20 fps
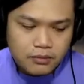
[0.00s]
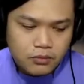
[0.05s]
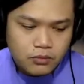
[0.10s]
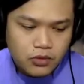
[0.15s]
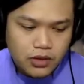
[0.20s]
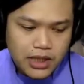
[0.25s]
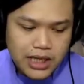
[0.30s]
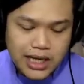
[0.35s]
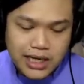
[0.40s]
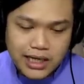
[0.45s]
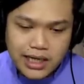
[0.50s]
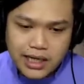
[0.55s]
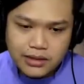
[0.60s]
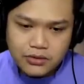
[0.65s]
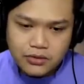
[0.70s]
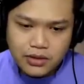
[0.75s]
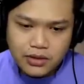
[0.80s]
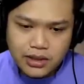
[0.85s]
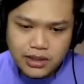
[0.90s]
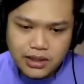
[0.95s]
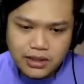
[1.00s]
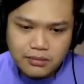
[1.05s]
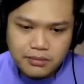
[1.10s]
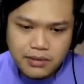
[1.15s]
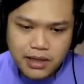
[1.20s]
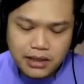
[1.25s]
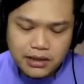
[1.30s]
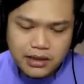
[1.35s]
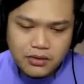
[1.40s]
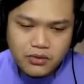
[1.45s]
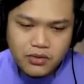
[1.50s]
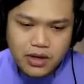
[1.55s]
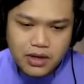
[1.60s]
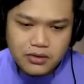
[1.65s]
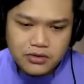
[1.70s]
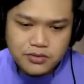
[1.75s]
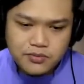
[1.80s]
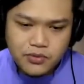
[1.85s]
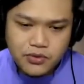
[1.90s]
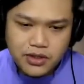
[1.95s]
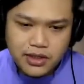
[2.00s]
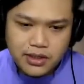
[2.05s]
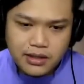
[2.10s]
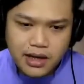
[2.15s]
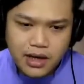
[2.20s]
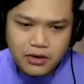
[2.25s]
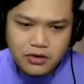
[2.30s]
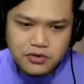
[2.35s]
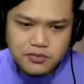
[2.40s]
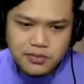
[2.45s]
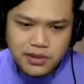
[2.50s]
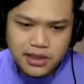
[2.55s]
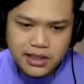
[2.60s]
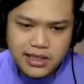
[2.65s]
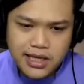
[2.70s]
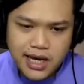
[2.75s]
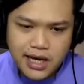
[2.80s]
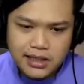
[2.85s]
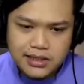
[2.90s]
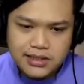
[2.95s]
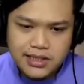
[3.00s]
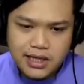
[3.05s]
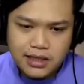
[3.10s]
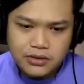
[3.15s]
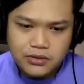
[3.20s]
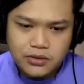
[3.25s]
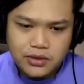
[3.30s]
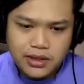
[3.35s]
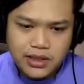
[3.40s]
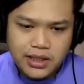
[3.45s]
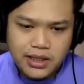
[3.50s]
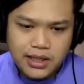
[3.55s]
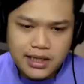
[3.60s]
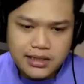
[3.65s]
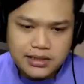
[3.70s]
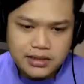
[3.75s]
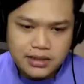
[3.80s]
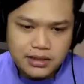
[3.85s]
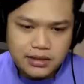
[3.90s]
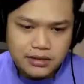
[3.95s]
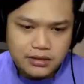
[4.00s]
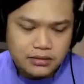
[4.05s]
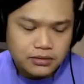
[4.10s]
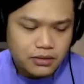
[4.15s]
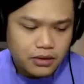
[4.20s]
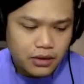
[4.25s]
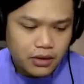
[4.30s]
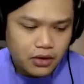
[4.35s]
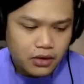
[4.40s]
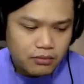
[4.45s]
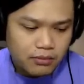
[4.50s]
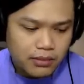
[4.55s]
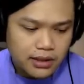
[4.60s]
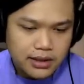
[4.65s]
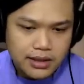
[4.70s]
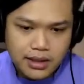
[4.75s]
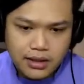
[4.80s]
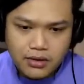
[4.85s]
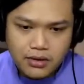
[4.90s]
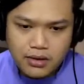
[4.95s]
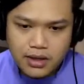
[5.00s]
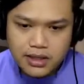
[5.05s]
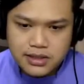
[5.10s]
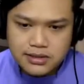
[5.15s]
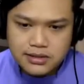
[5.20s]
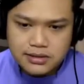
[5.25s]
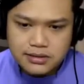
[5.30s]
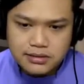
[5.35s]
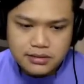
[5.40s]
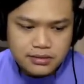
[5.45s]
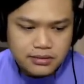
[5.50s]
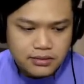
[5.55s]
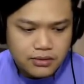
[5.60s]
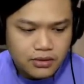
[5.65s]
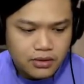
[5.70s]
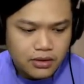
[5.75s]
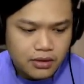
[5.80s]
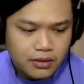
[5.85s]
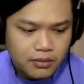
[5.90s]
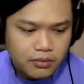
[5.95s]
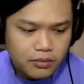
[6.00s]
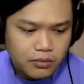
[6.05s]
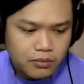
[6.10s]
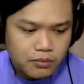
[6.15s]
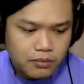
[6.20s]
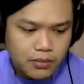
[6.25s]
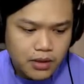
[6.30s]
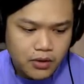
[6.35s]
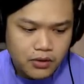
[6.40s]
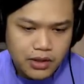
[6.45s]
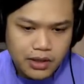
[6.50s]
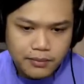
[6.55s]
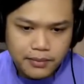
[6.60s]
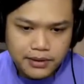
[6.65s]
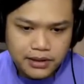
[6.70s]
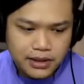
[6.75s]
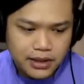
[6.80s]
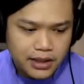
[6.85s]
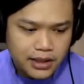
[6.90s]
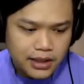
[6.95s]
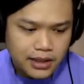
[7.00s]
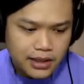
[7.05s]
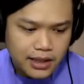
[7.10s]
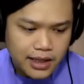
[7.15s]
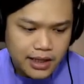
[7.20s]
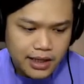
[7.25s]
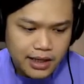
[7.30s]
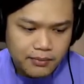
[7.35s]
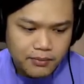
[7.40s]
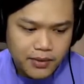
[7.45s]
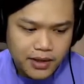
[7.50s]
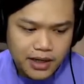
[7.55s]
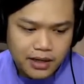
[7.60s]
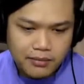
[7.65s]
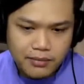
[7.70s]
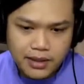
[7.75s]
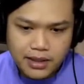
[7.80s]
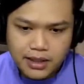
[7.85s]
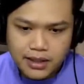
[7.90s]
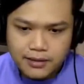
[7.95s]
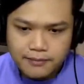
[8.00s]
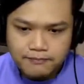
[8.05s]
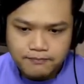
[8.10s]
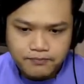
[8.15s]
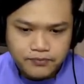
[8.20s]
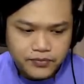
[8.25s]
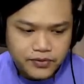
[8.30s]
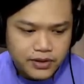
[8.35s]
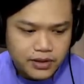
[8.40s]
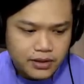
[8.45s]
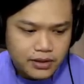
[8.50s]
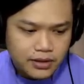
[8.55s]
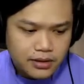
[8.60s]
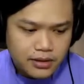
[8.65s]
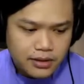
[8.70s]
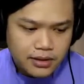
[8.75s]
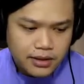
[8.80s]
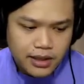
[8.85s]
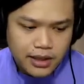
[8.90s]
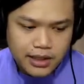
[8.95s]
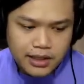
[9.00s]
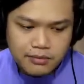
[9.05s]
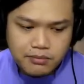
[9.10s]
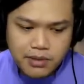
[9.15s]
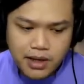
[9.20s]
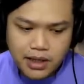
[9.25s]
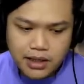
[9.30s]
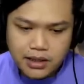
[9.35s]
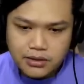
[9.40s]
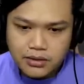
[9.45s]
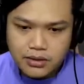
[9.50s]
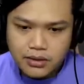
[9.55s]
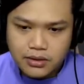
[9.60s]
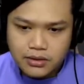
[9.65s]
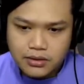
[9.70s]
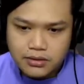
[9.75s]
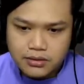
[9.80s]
Bulgaria Turki berarti gue harus punya harus beli DLC yang Turki nggak sih tolong komentar dong guys kalau mau dapetin yang apa namanya yang nimbang itu loh